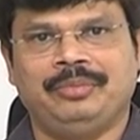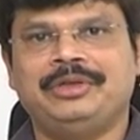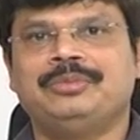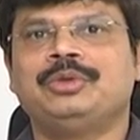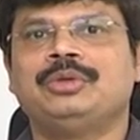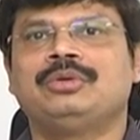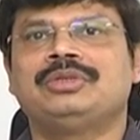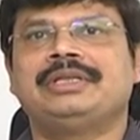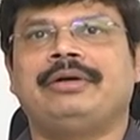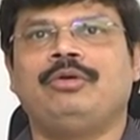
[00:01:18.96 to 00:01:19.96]
మీ
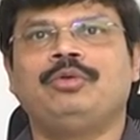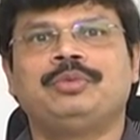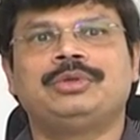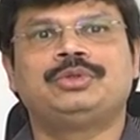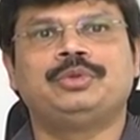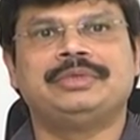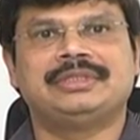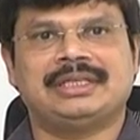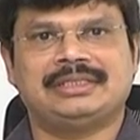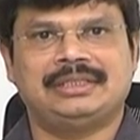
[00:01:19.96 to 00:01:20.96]
వచ్చి అవుట్పుట్
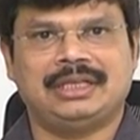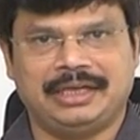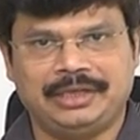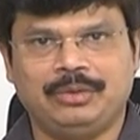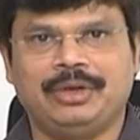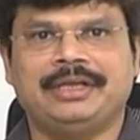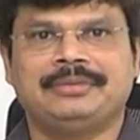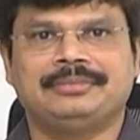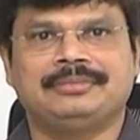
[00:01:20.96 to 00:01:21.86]
చూపించాల్సింది నా హీరోనే